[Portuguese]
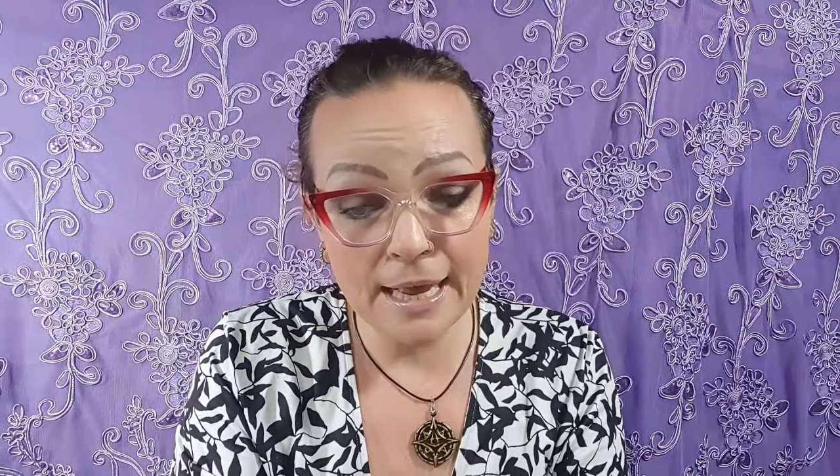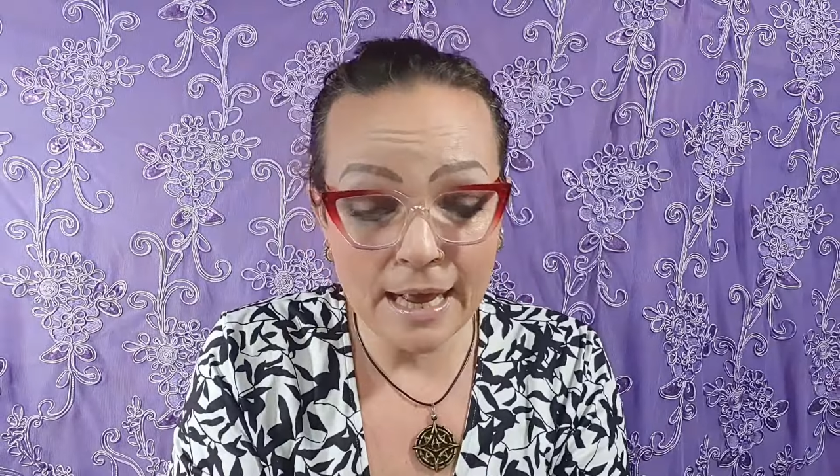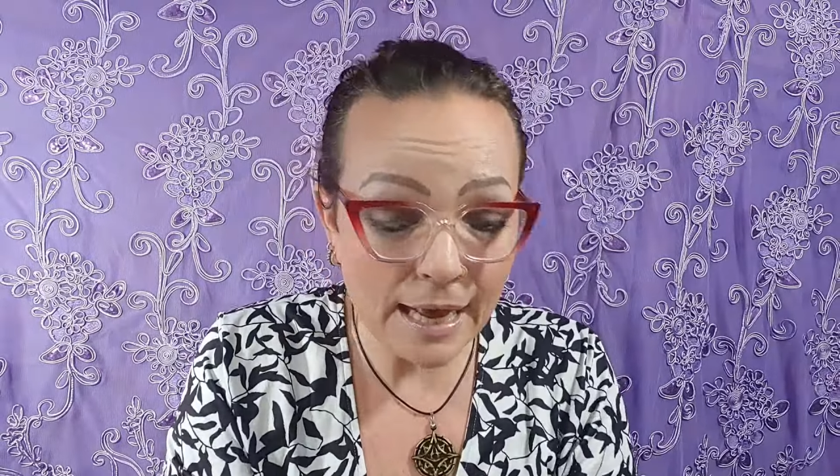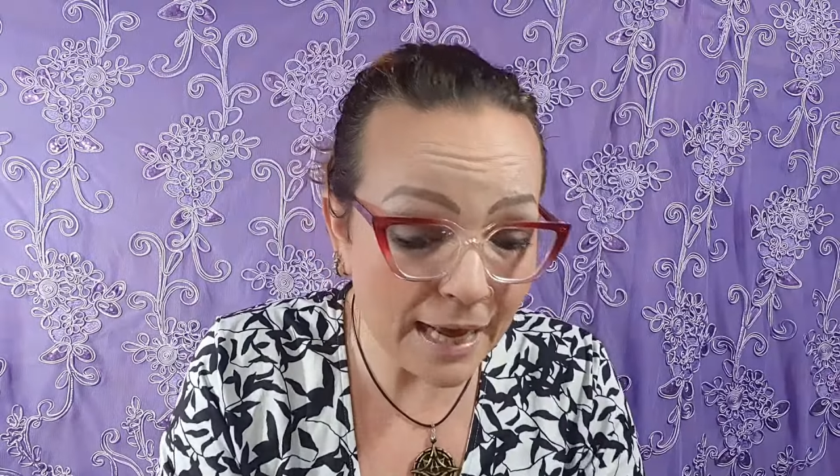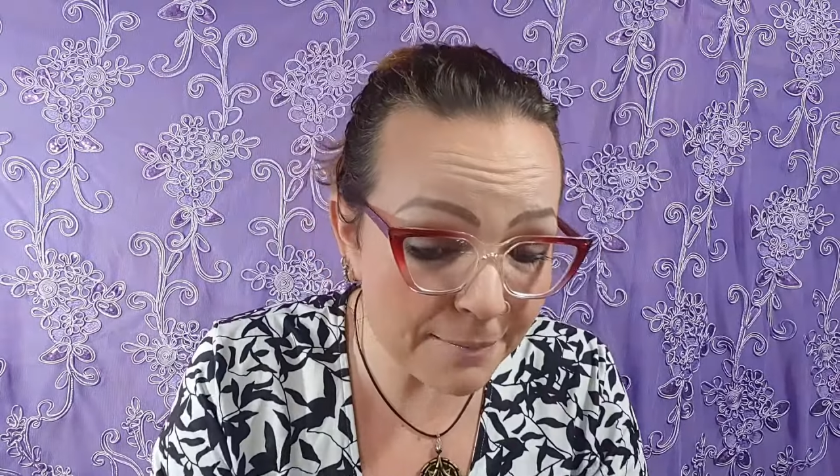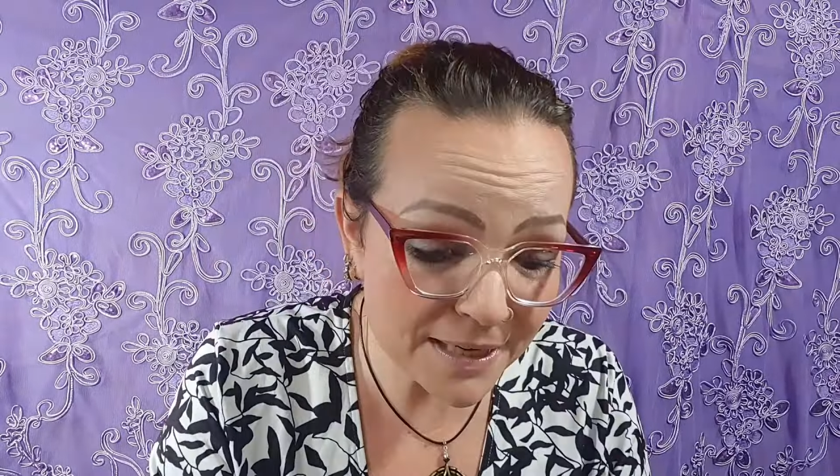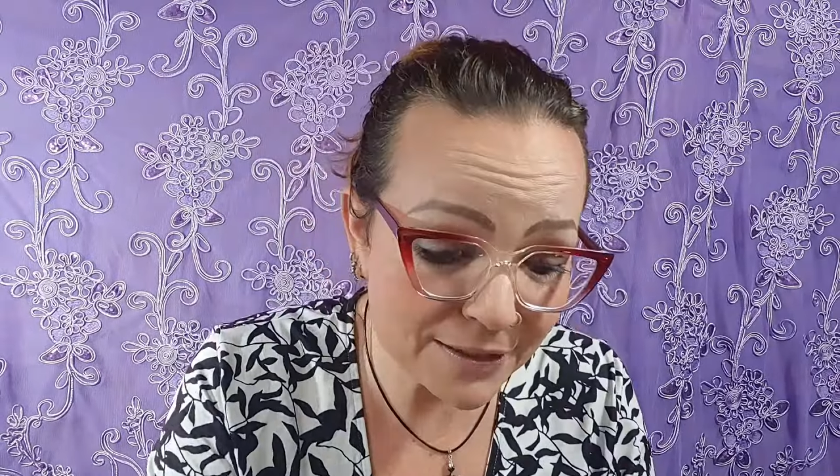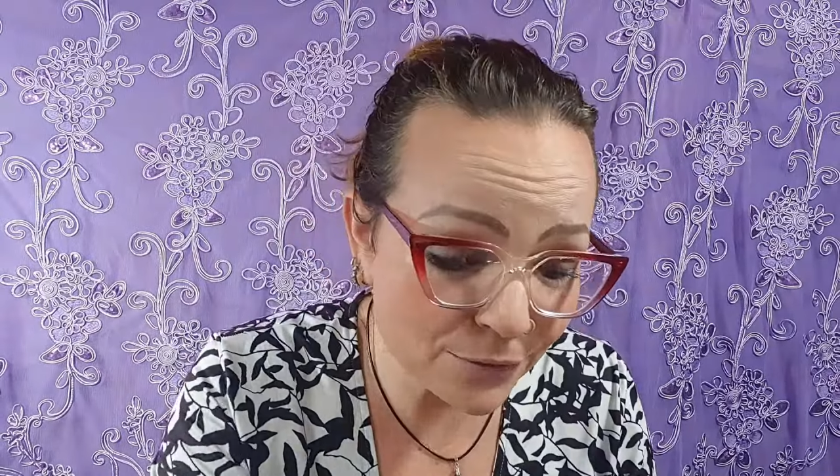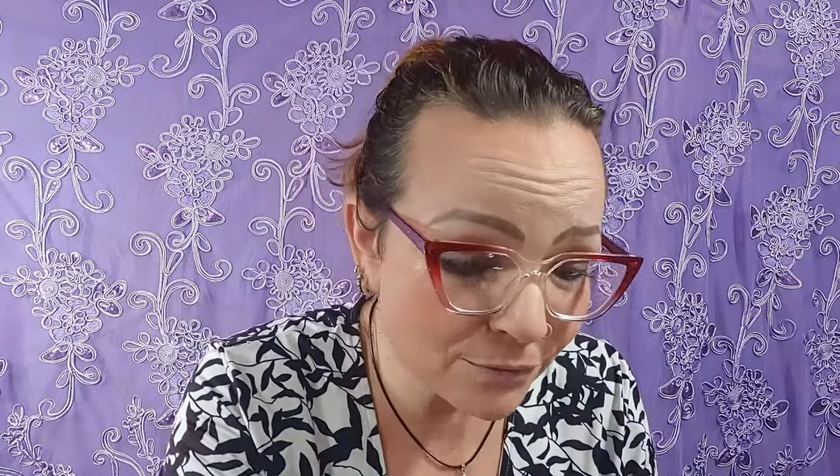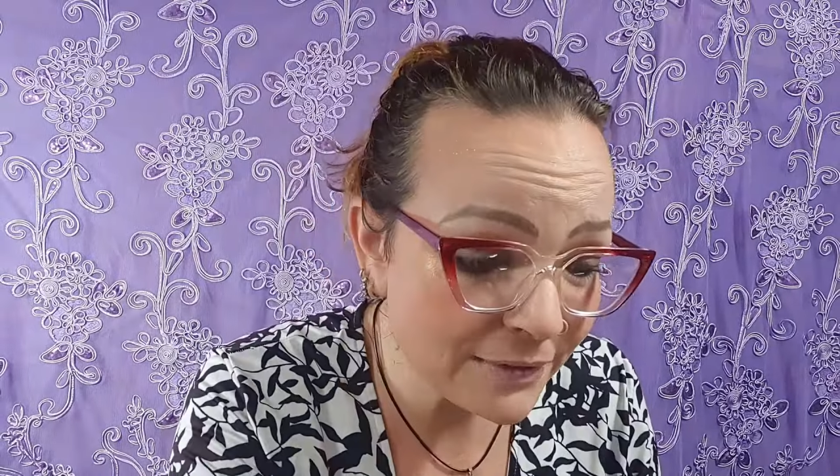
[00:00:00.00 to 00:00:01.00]
Ai, mas
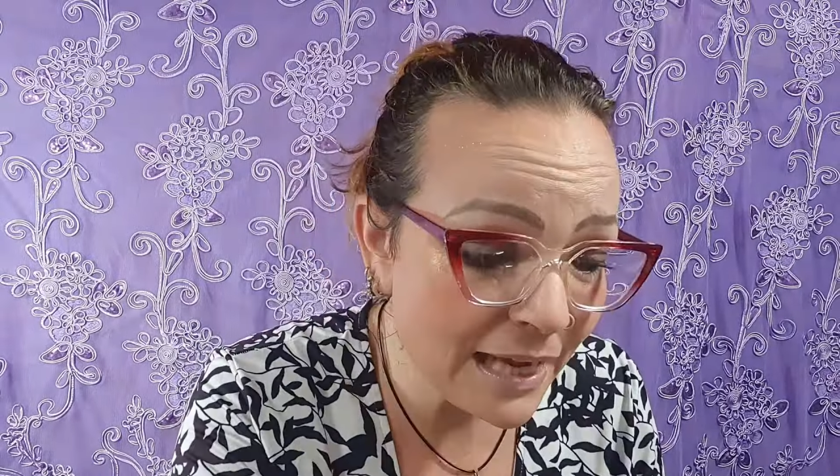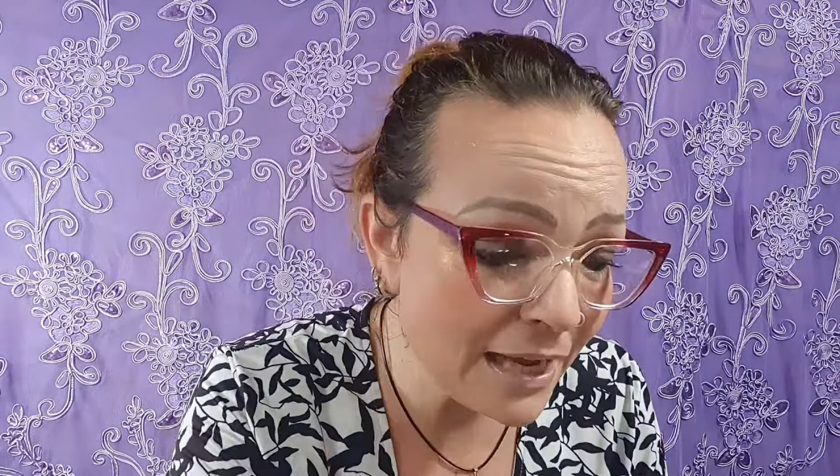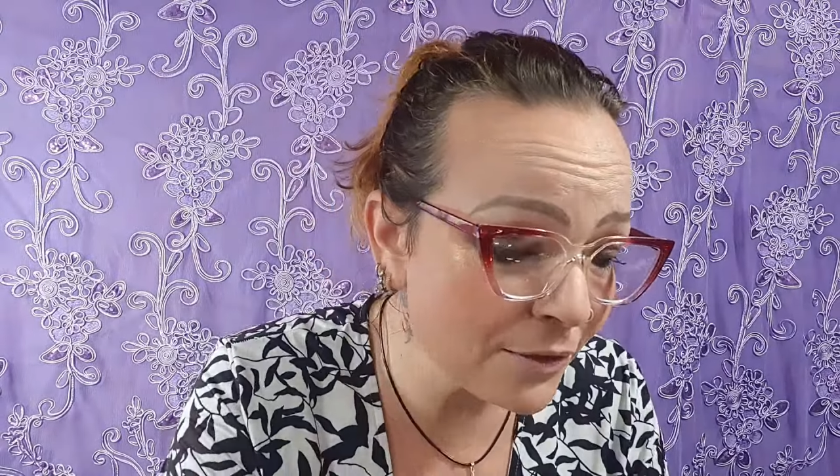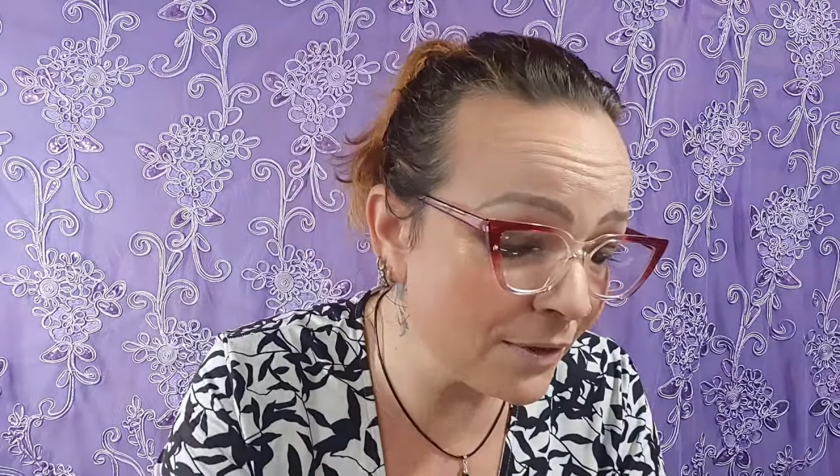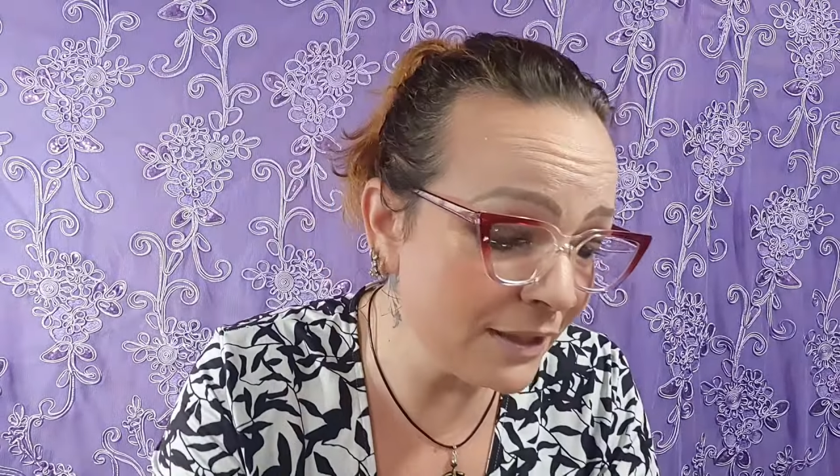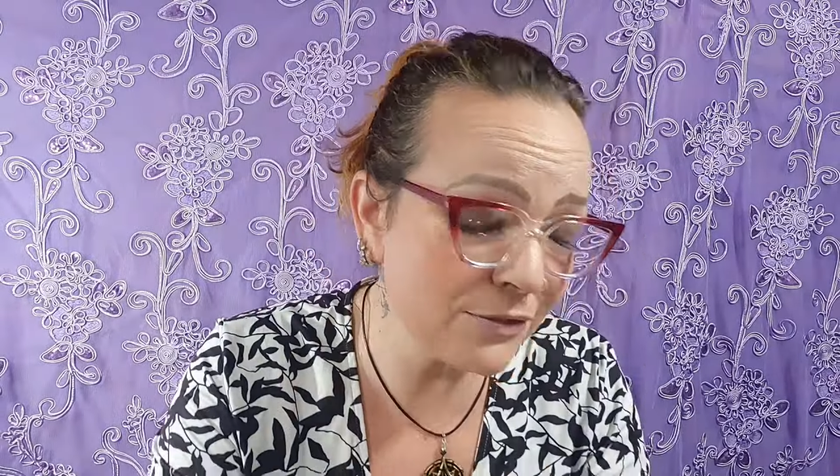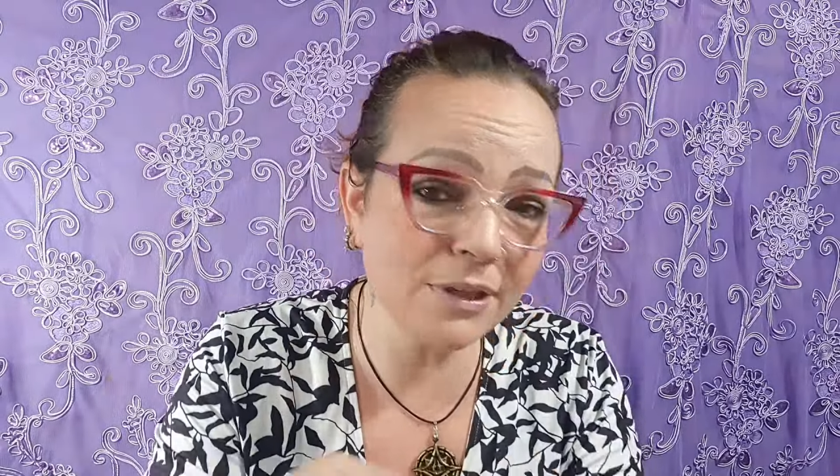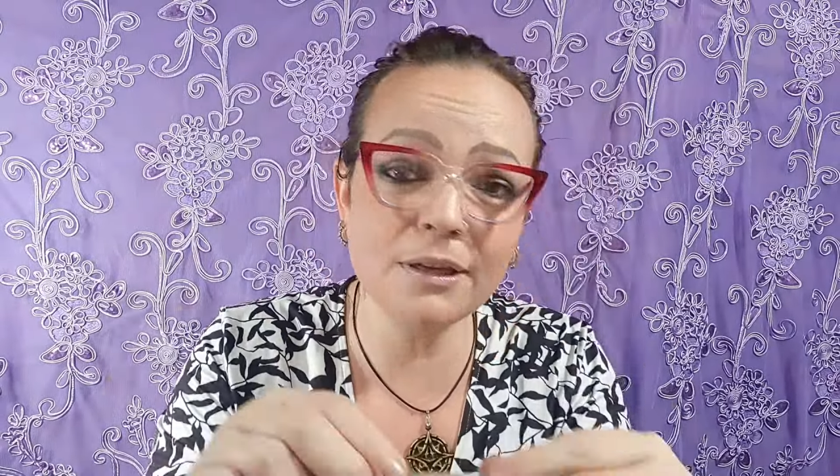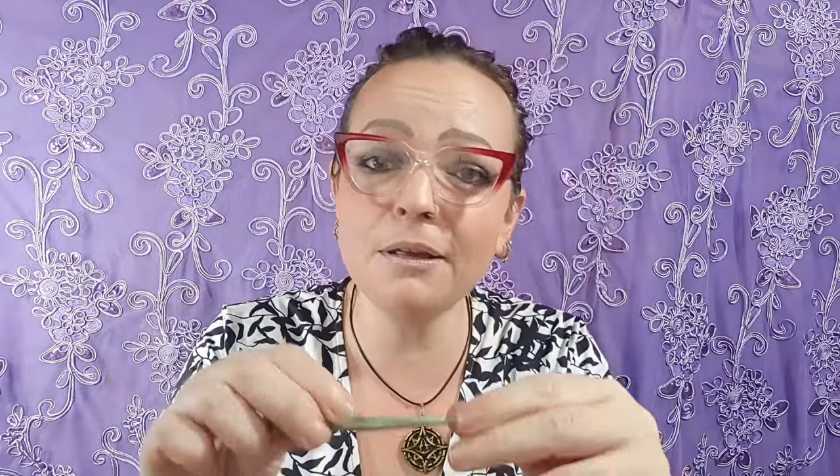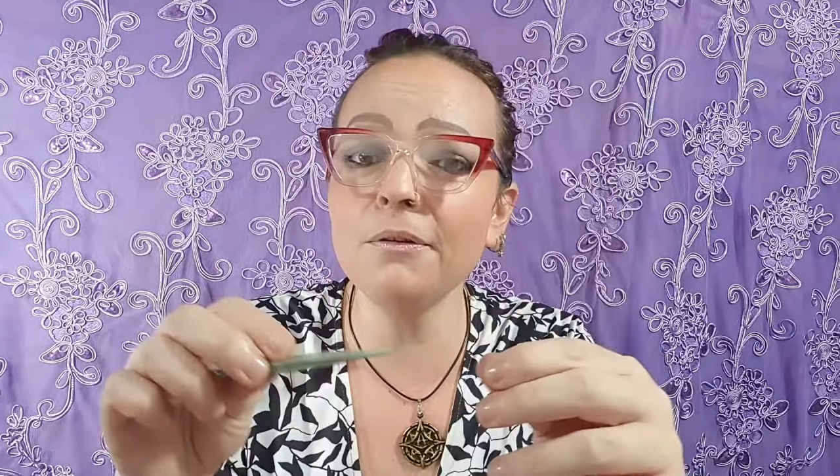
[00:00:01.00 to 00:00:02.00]
eu não tenho isso,
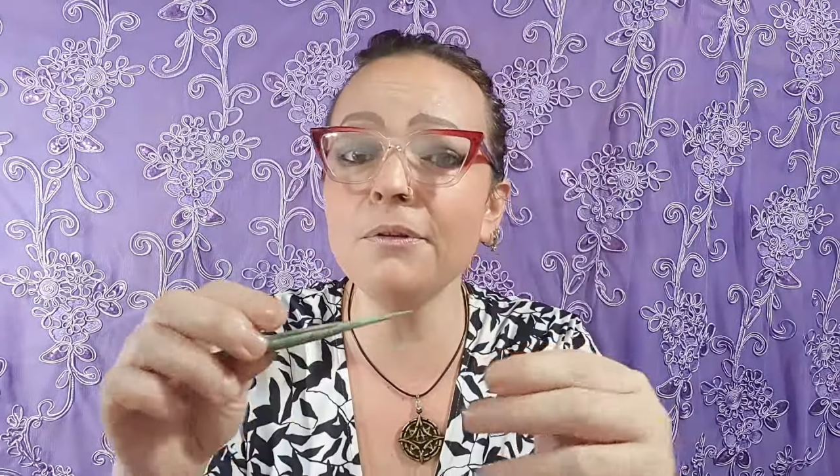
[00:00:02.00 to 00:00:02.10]
é,